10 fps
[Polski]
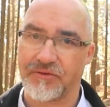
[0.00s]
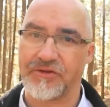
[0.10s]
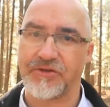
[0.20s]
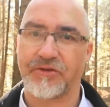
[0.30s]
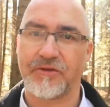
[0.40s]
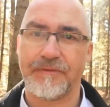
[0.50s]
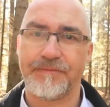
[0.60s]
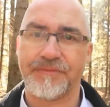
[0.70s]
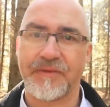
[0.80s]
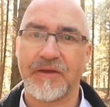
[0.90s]
Czujecie to?
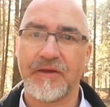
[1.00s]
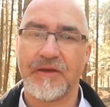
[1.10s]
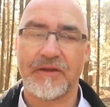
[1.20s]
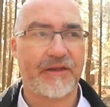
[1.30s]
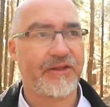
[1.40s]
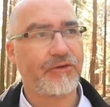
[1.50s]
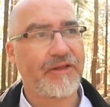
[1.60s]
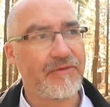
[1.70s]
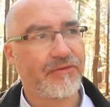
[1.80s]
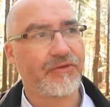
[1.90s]
Dlatego
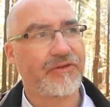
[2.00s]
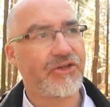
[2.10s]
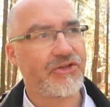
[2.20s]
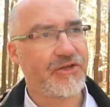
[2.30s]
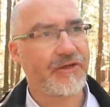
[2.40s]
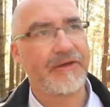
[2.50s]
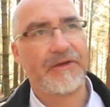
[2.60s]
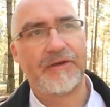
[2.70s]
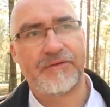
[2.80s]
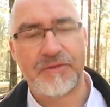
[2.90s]
dałem w kontekście,
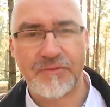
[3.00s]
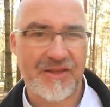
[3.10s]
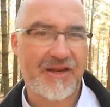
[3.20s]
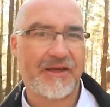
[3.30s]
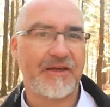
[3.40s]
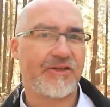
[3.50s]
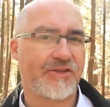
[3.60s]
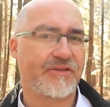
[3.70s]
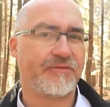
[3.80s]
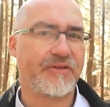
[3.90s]
w tym tle
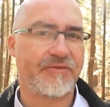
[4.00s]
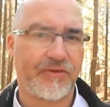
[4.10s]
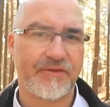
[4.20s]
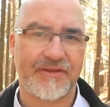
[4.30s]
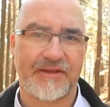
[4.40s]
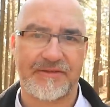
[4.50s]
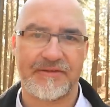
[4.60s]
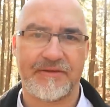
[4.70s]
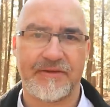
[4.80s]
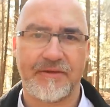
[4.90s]
czasownik fozec,